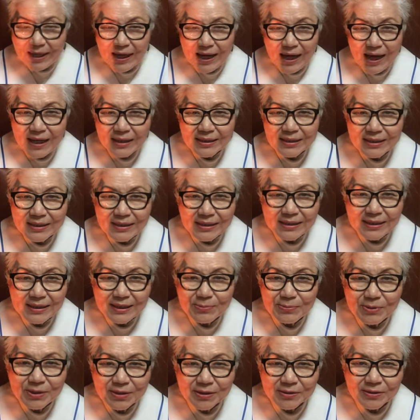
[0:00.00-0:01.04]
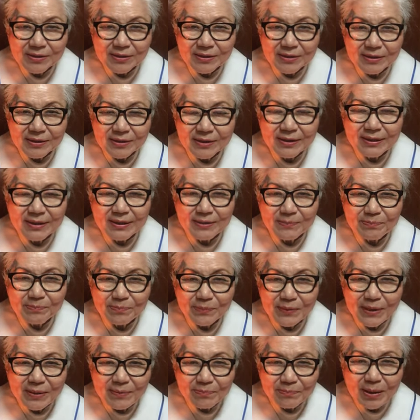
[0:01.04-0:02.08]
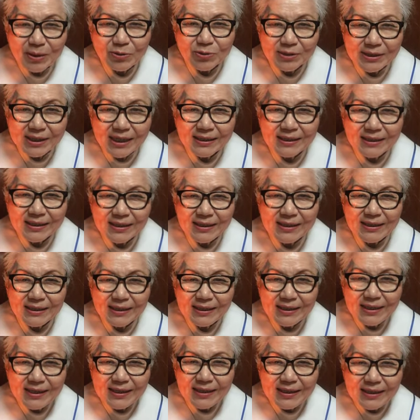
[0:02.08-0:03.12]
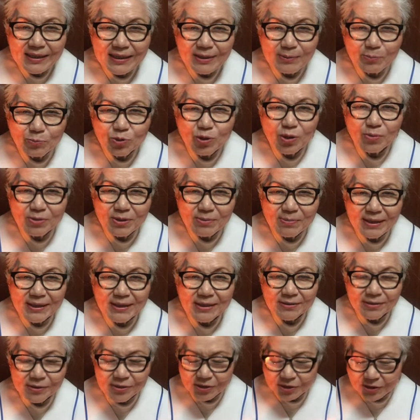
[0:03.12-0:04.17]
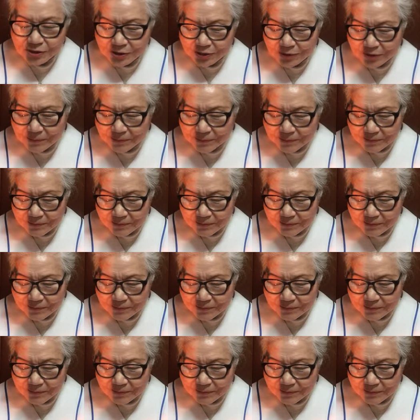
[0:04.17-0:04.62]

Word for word: 악을 심는 것은 그 바로 자기 무덤을 만드는 것이죠.